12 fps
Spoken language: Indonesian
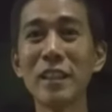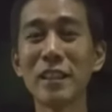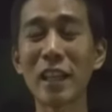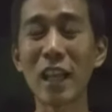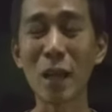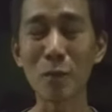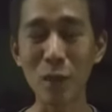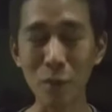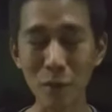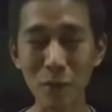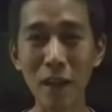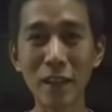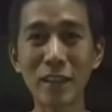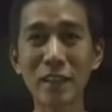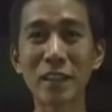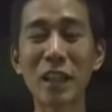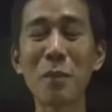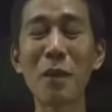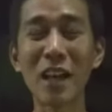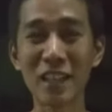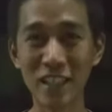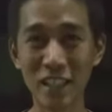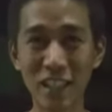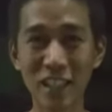salam bermanfaat terima
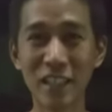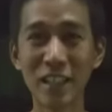kasih